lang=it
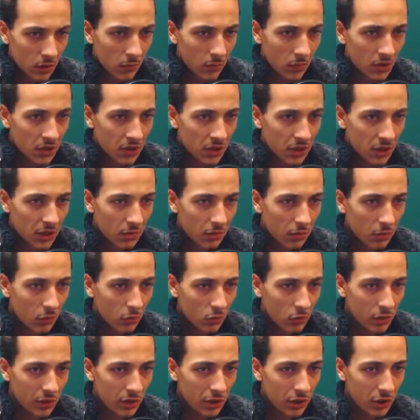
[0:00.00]
Sembra ci sia
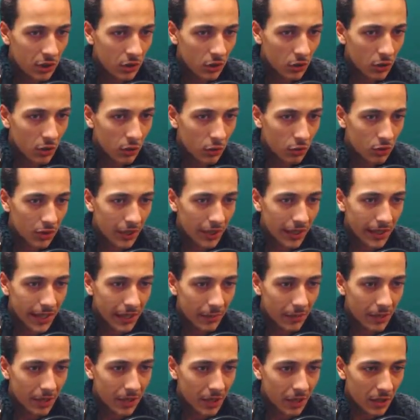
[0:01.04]
qualcuno in giro che usa le
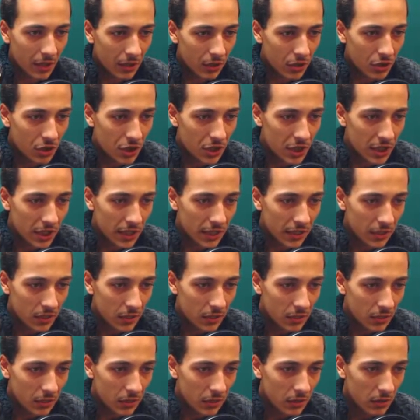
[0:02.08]
armi
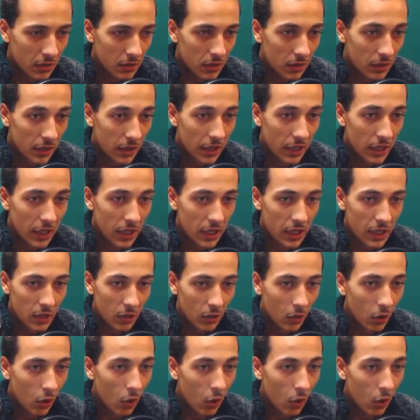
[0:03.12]
energia. Ehi, qua solo Ehi. sulla